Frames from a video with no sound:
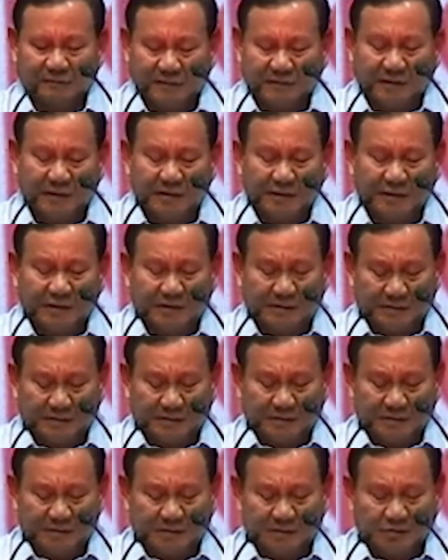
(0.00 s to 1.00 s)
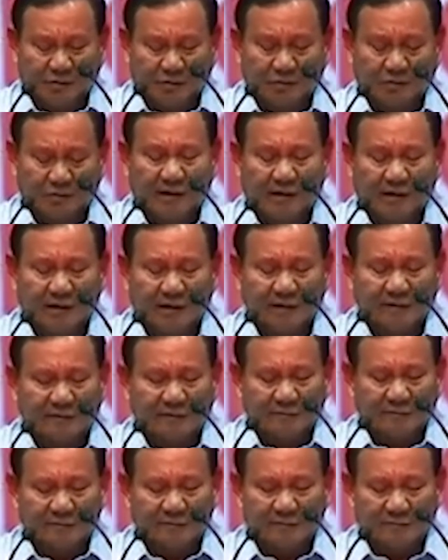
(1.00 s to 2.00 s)
Jadi, uh,
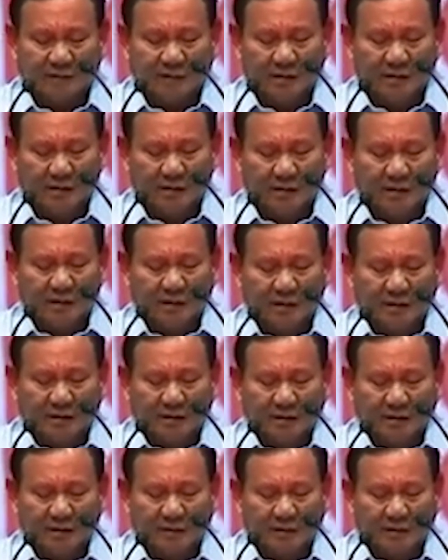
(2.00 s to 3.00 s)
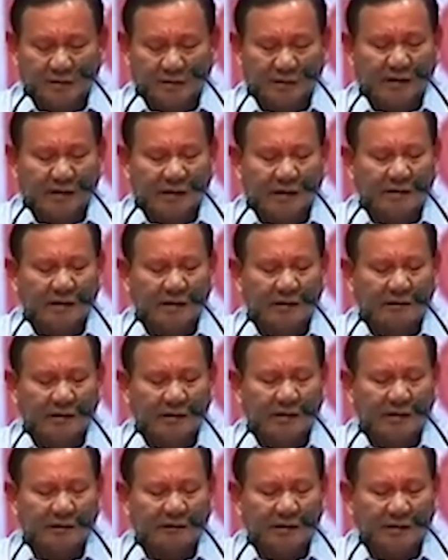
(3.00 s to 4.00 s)
saudara-saudara, iya ada
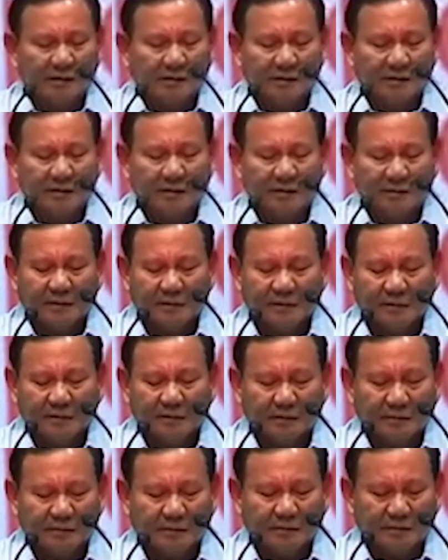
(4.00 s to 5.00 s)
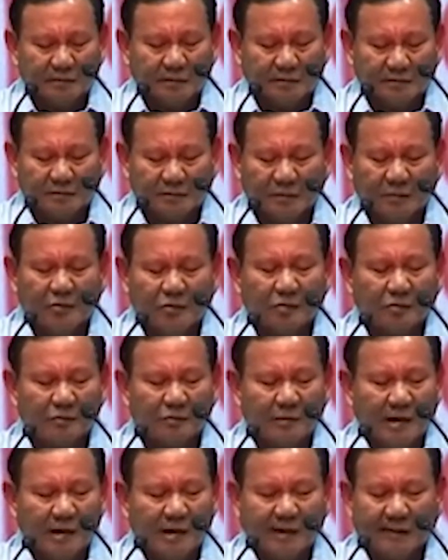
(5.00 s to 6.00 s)
yang bilang saya eh, sudah
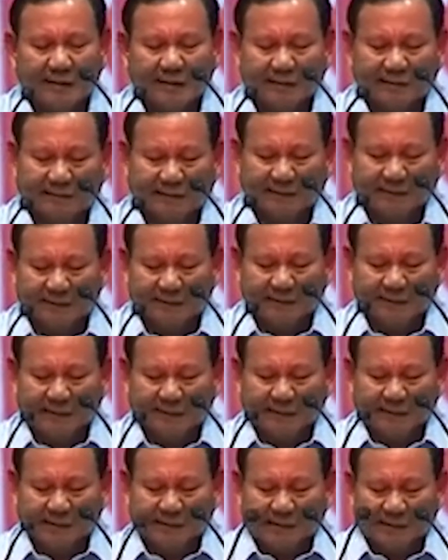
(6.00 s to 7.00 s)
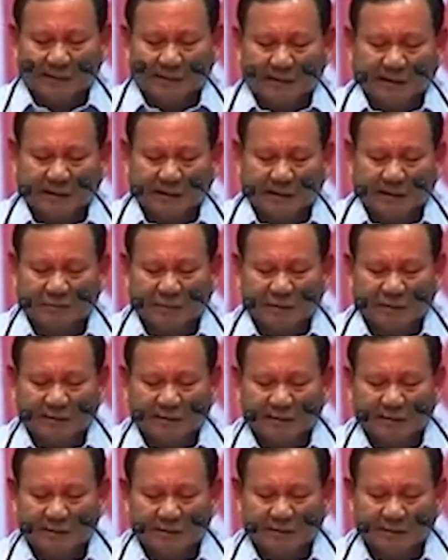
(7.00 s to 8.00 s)
berubah apa
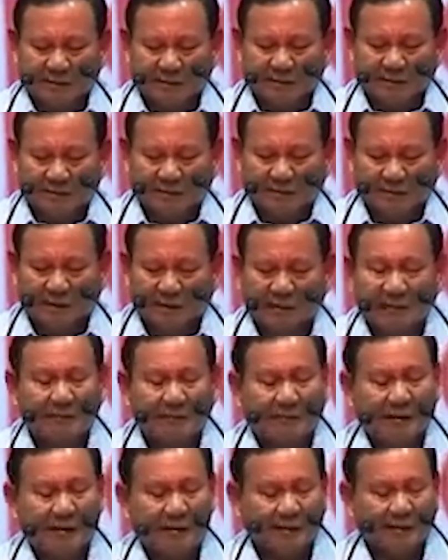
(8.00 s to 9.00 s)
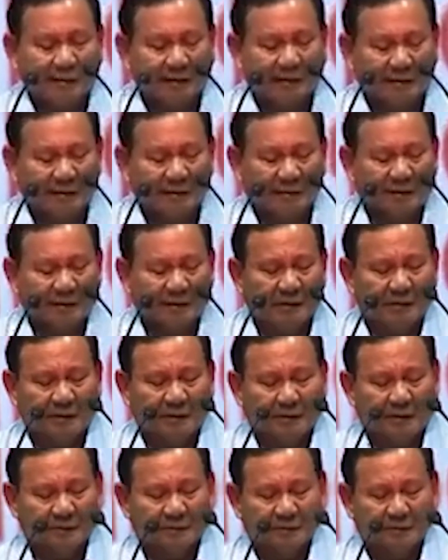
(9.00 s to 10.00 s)
uh, karena apa? Karena
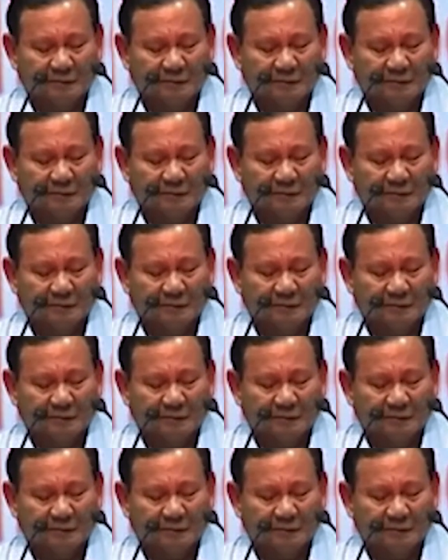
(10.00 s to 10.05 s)
begini.